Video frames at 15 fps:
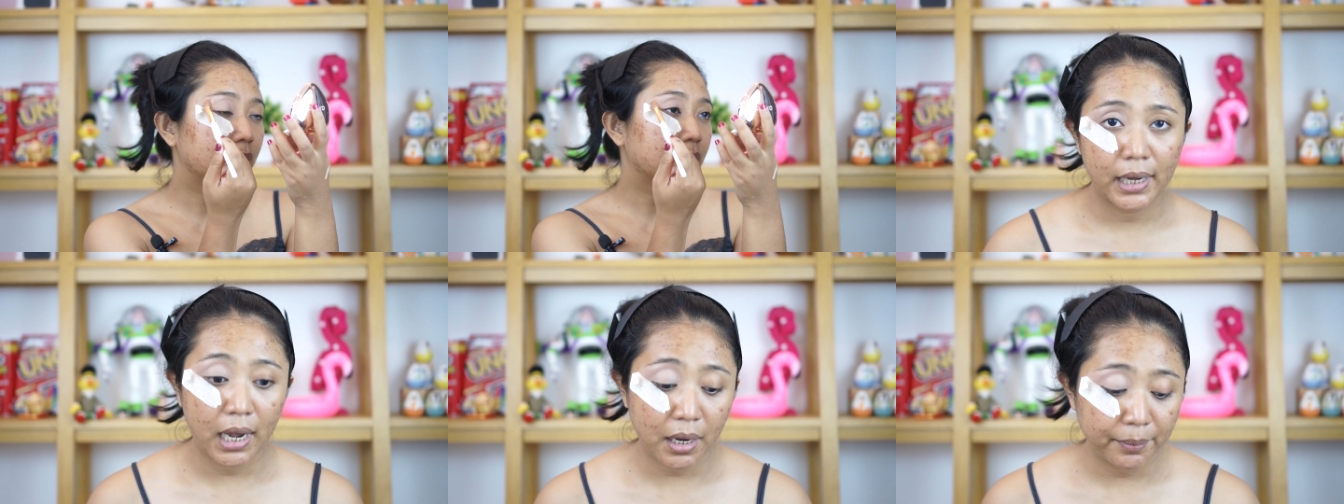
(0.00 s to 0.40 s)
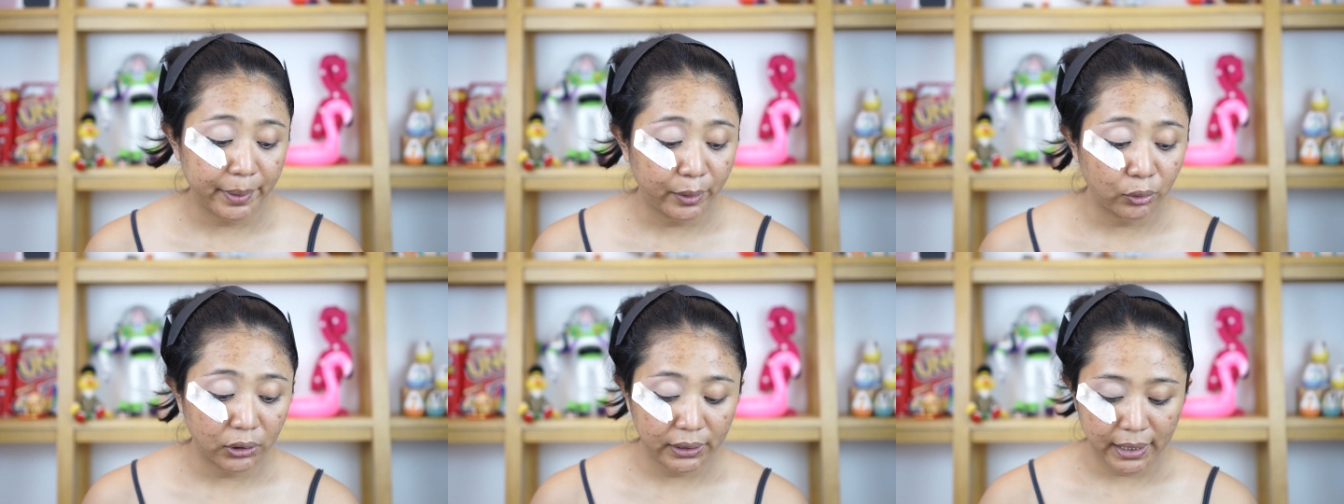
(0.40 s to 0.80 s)
Yang
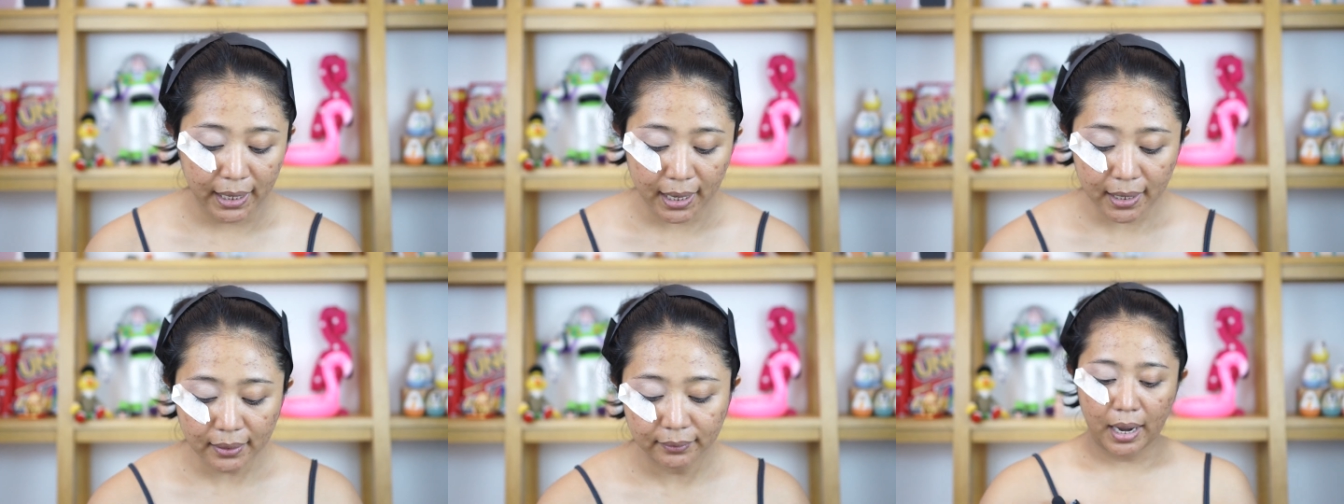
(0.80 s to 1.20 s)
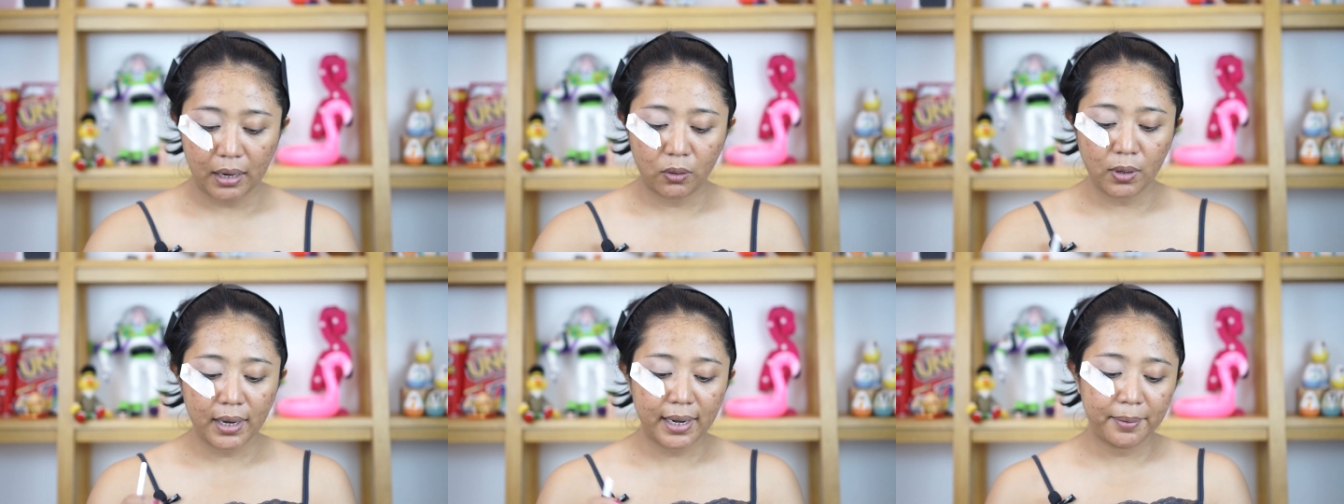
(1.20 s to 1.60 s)
berikutnya,
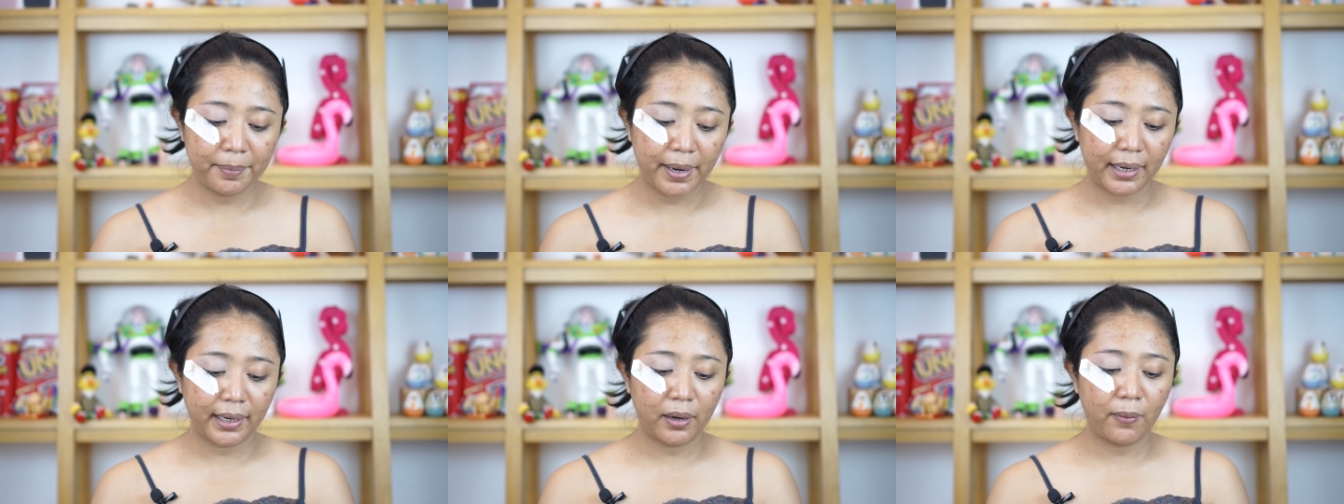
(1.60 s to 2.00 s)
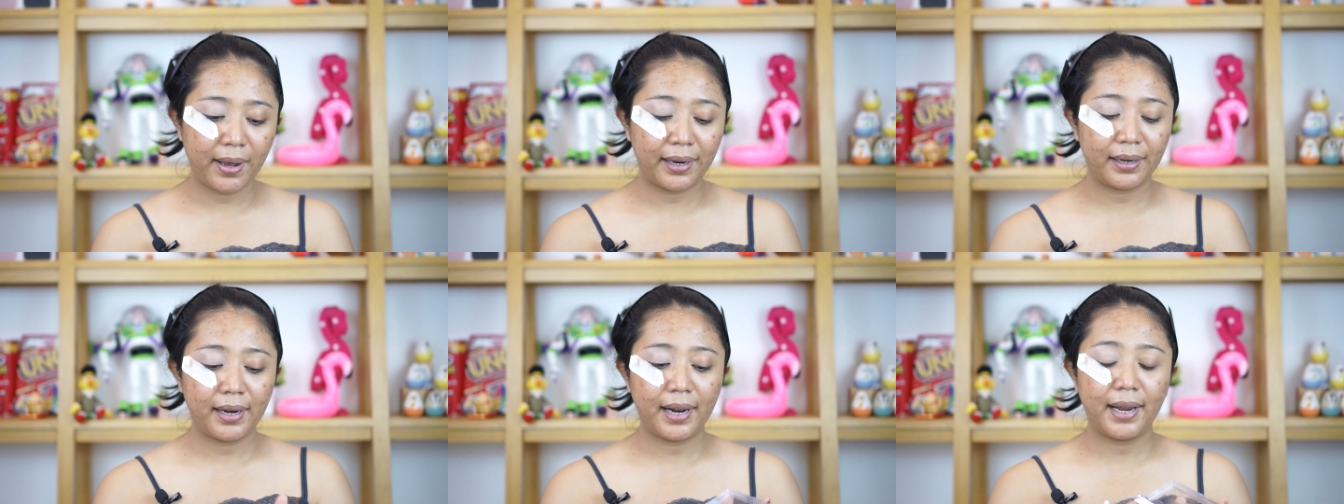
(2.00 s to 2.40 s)
aku akan pakai
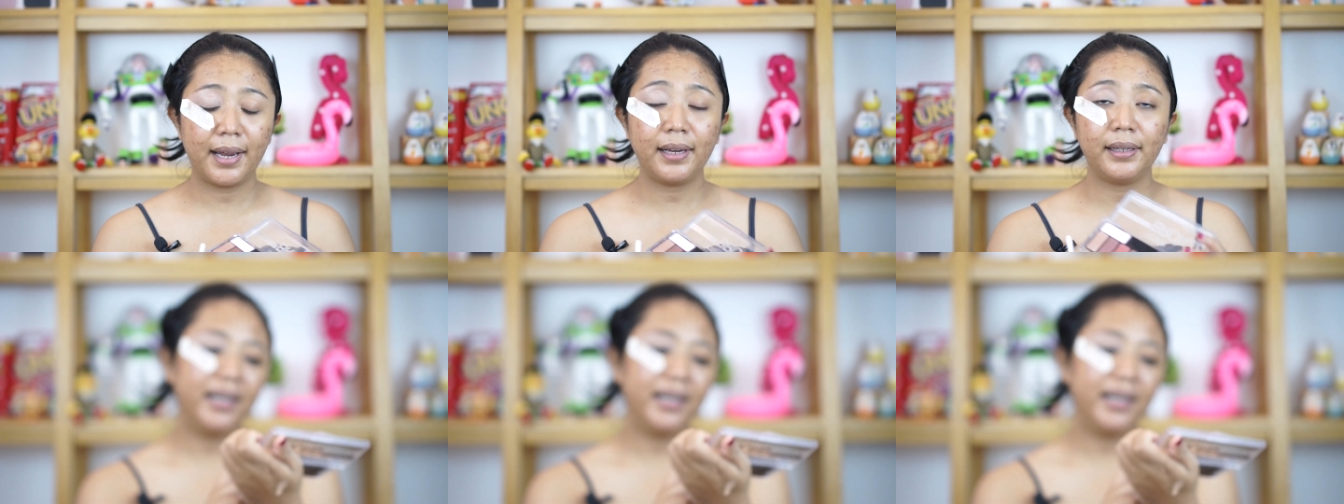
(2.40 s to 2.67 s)
warna.